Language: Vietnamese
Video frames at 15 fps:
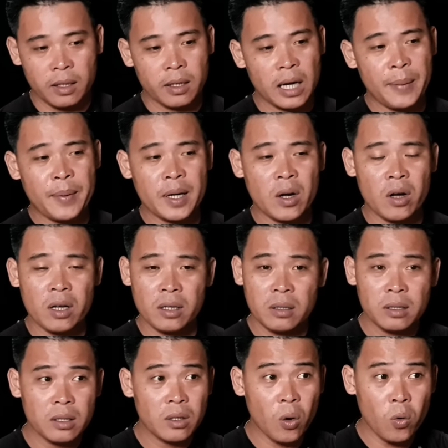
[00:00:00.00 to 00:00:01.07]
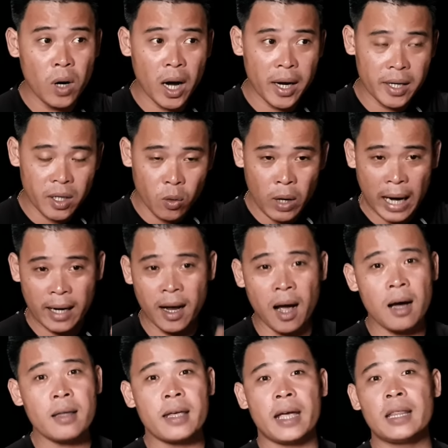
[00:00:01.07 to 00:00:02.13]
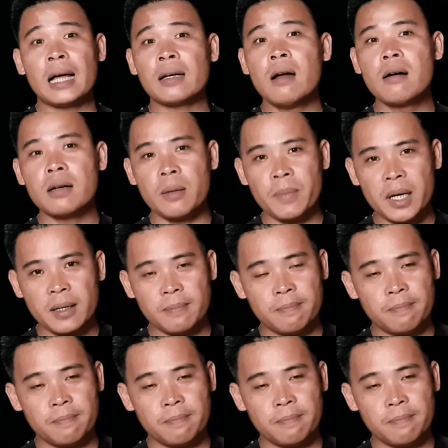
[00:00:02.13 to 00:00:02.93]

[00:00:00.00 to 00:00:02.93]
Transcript: cái mới nói chú ơi chú ăn ở vậy thắt nước lắm á